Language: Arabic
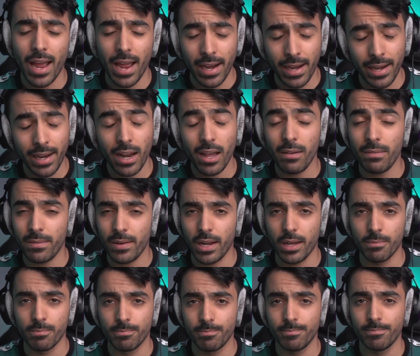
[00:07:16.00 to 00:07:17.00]

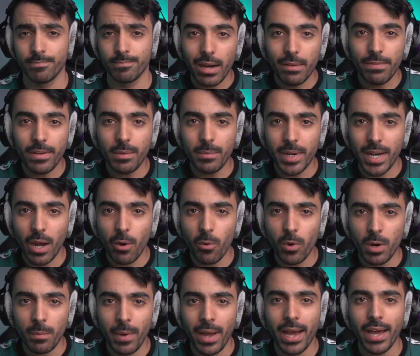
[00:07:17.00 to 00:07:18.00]
الافلام الفيلم
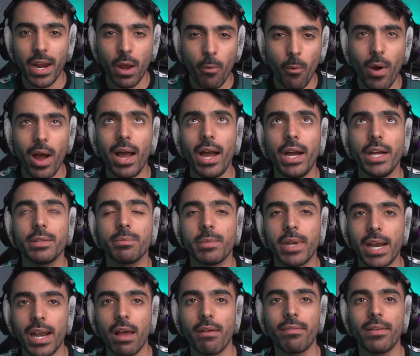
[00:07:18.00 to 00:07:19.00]
الأول معانا واحد
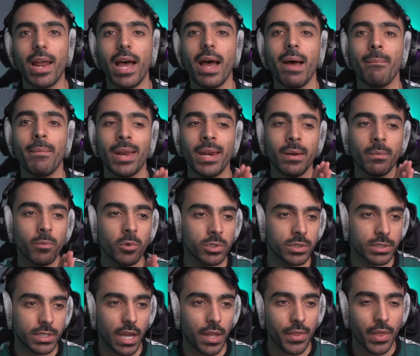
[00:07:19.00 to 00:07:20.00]
من الأفلام
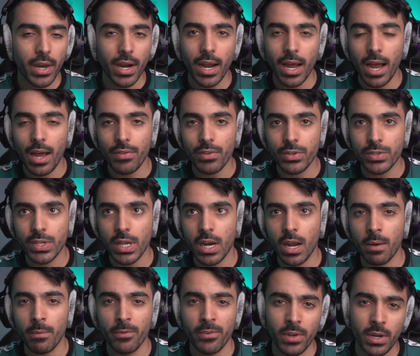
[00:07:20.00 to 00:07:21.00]
المنتظرة هذه
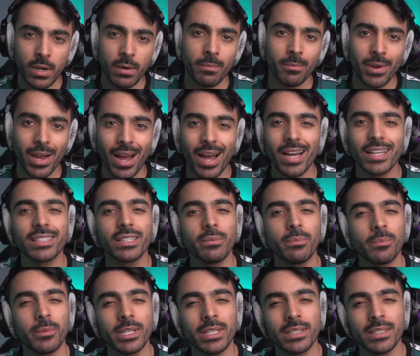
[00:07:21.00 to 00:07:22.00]
السنة فيلم قادم
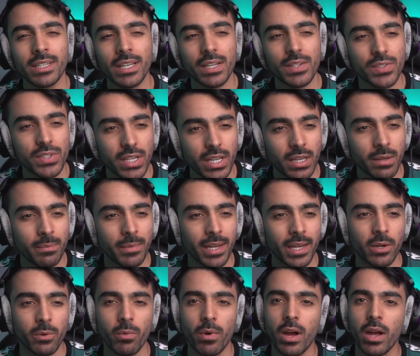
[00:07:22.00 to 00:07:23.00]
من دي سي
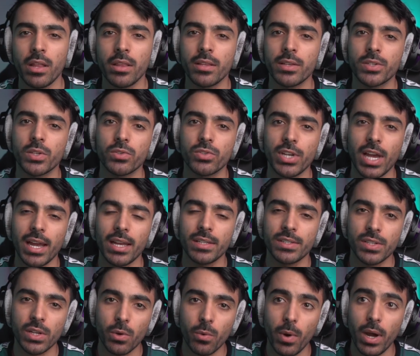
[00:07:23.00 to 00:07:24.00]
بعنوان ذا سوسايد
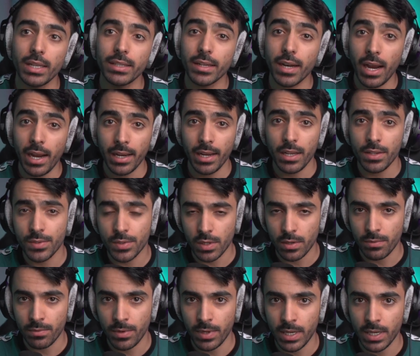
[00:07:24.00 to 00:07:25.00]
سكواد راح
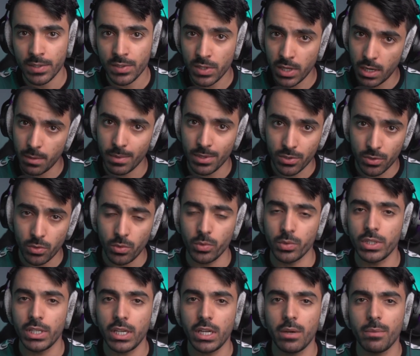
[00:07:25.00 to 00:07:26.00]
ينزل في السينما
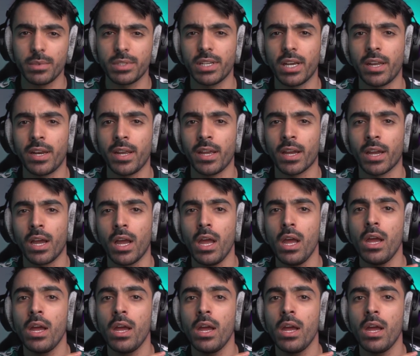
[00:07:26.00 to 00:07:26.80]
السعودية بتاريخ